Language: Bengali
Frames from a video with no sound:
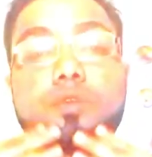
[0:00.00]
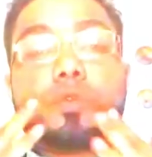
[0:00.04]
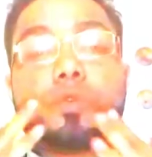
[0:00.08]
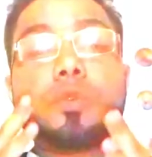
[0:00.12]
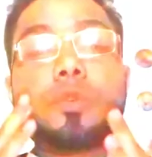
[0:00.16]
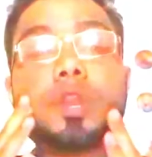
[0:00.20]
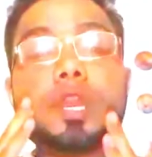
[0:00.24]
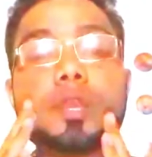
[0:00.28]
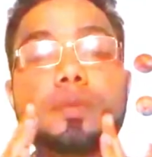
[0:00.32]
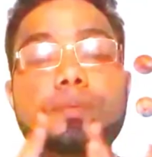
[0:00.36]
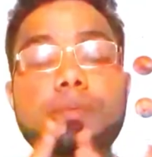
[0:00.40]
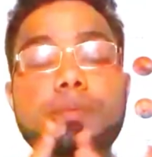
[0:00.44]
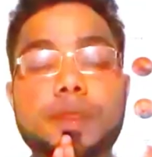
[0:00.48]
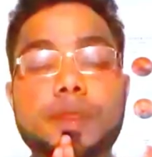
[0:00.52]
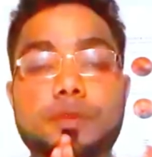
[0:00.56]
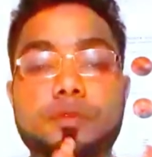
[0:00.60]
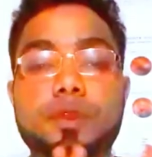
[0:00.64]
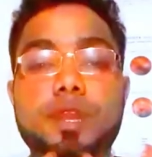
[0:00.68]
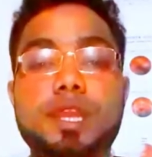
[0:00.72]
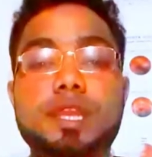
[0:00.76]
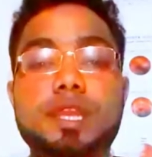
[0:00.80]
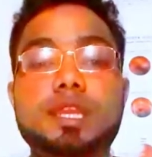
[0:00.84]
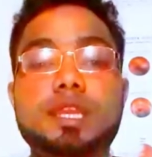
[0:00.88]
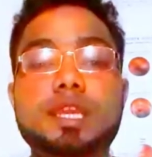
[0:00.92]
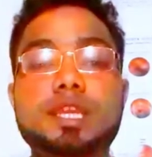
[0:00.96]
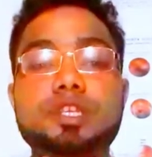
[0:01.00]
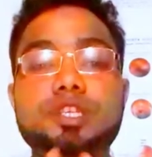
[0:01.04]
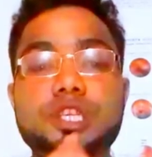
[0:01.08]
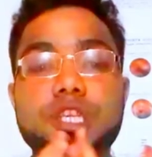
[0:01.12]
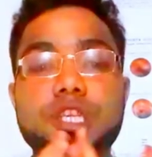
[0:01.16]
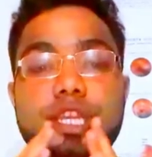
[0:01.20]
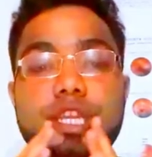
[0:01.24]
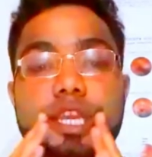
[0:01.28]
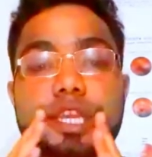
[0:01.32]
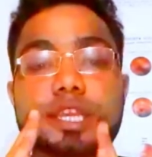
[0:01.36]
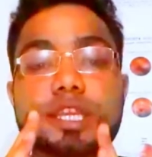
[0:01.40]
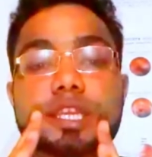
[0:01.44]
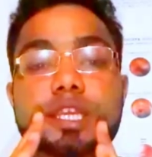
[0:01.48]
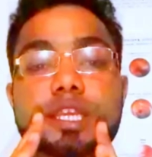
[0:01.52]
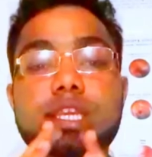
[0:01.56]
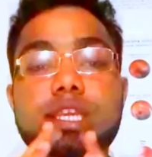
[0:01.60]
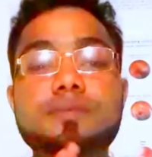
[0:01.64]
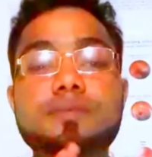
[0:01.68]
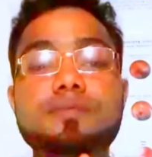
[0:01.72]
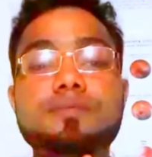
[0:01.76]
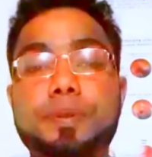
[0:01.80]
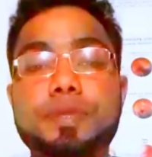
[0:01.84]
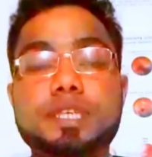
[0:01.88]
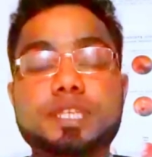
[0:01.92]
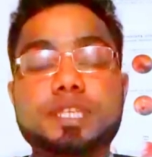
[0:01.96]
ক্রনিক প্যারোনাইকিয়া সেটা কি
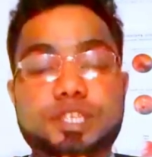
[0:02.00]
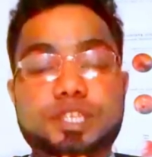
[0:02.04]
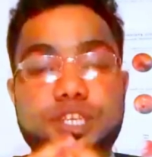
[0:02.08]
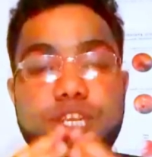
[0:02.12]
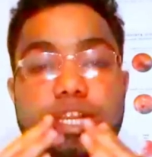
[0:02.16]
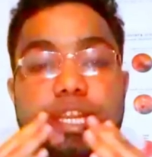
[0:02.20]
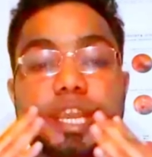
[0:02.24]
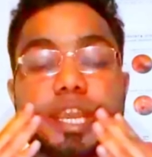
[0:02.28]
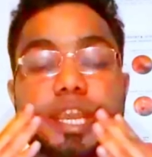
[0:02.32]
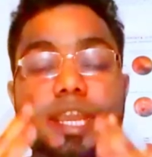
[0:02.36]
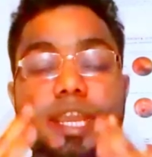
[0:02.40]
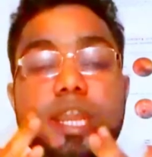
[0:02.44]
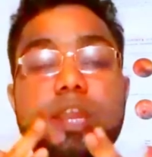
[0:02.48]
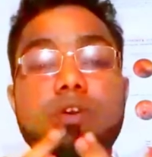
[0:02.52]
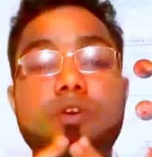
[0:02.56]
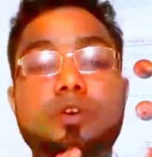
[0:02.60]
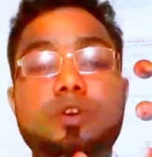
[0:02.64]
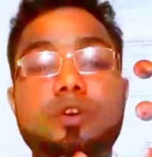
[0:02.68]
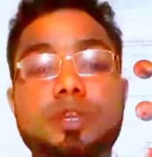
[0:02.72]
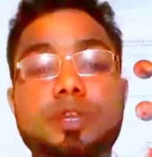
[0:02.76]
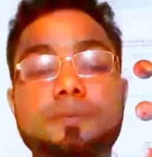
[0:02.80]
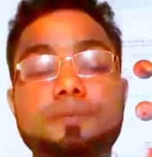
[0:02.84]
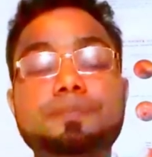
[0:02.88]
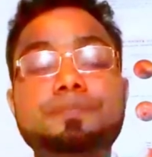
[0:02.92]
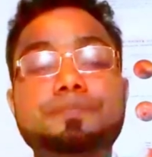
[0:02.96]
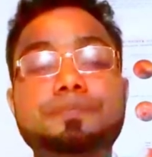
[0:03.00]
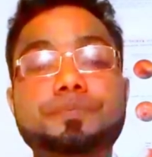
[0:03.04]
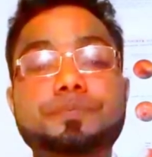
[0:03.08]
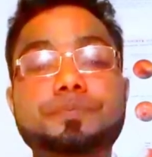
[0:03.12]
সেটা কেন হয়